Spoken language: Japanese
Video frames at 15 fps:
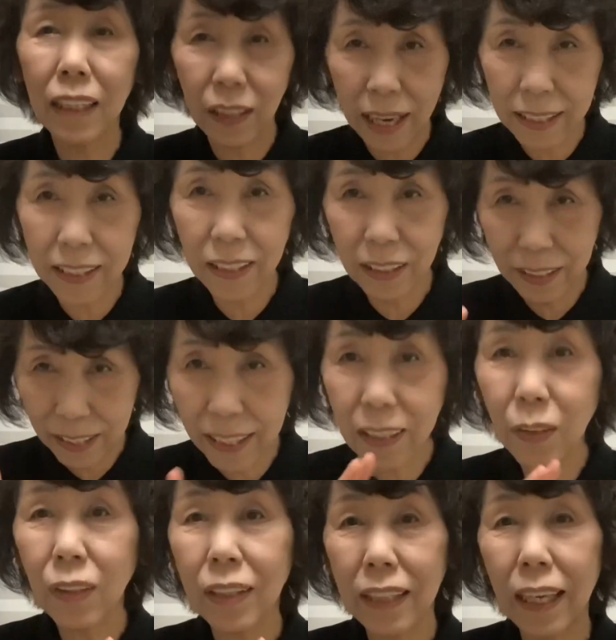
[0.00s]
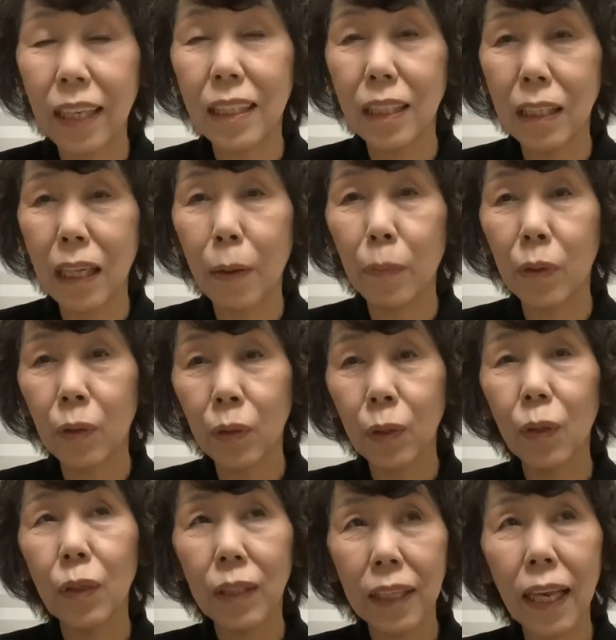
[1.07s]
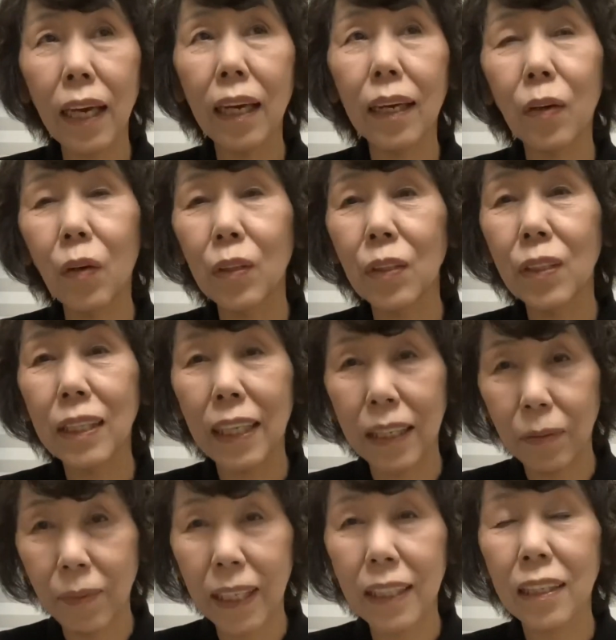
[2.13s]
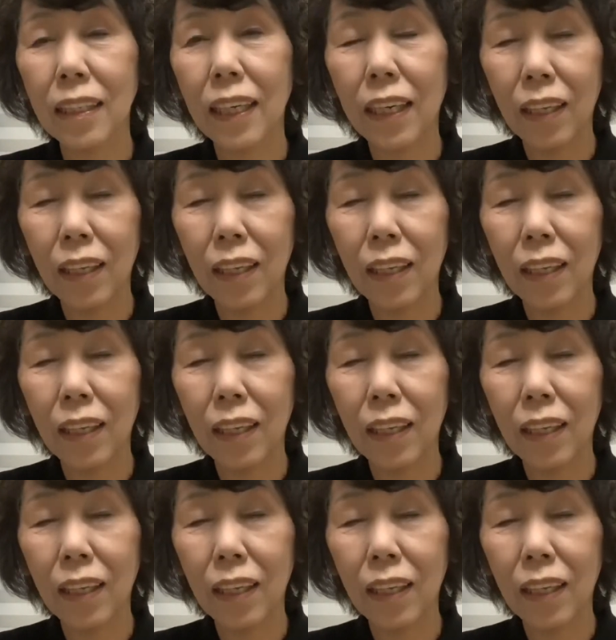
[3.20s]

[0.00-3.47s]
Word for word: あね、取って品物を取って購入してきます。